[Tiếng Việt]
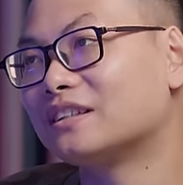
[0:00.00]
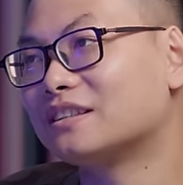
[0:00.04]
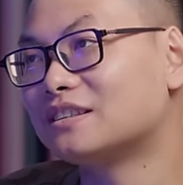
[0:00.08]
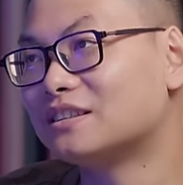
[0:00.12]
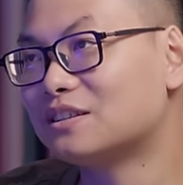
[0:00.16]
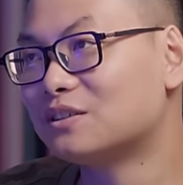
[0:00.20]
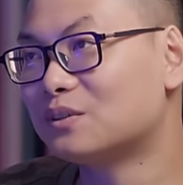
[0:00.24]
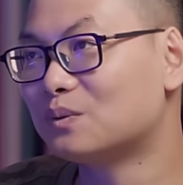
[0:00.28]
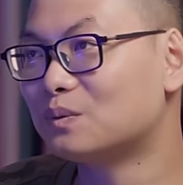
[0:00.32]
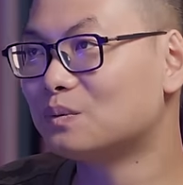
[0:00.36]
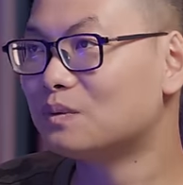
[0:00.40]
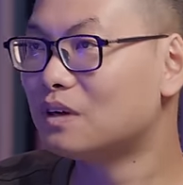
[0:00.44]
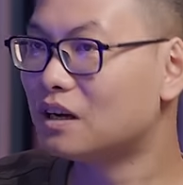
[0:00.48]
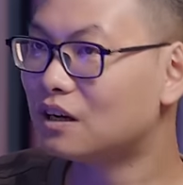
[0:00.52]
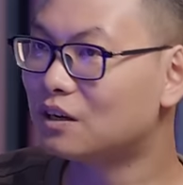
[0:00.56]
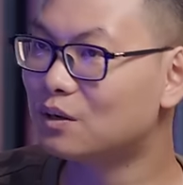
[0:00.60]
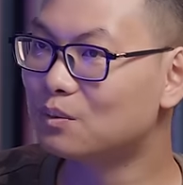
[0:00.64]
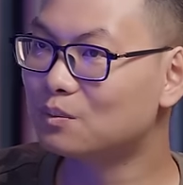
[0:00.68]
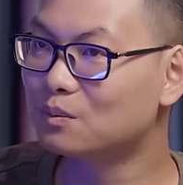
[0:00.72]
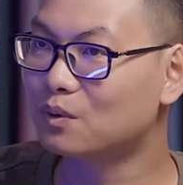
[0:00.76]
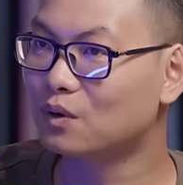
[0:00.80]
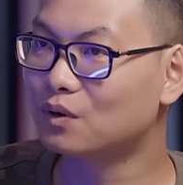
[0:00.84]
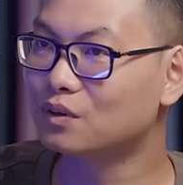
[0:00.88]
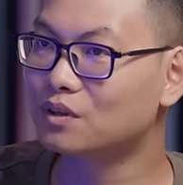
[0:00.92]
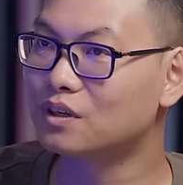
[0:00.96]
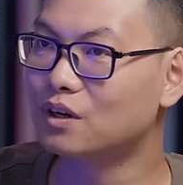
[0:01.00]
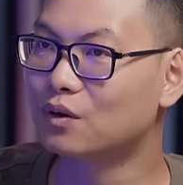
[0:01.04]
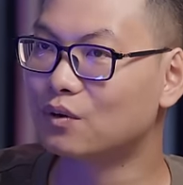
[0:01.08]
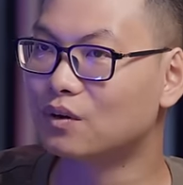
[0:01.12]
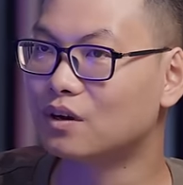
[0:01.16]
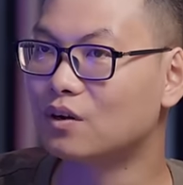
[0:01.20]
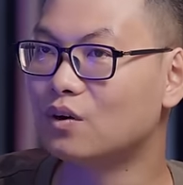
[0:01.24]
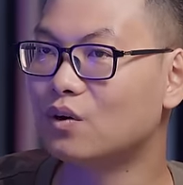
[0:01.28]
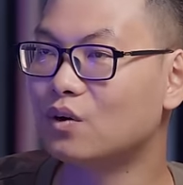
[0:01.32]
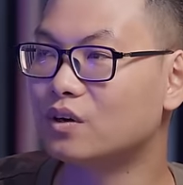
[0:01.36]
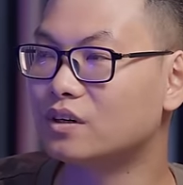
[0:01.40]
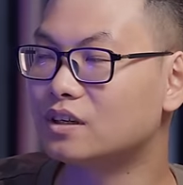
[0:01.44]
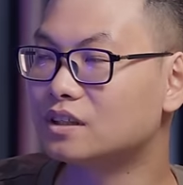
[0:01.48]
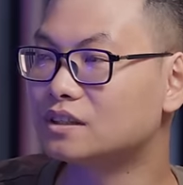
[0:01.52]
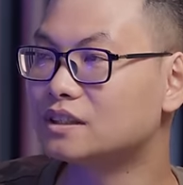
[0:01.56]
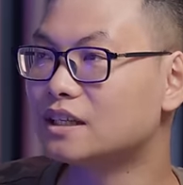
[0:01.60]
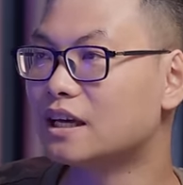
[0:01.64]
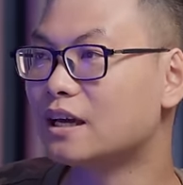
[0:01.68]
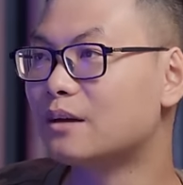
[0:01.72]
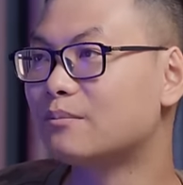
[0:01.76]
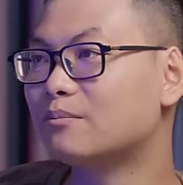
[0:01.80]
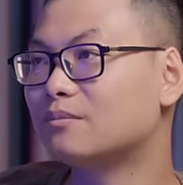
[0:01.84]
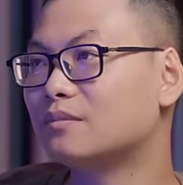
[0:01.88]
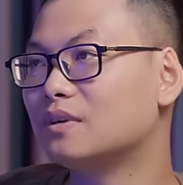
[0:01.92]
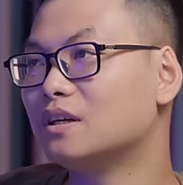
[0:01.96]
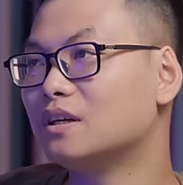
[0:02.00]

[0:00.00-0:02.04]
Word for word: chứ cũng không có nhiều cơ hội được xem.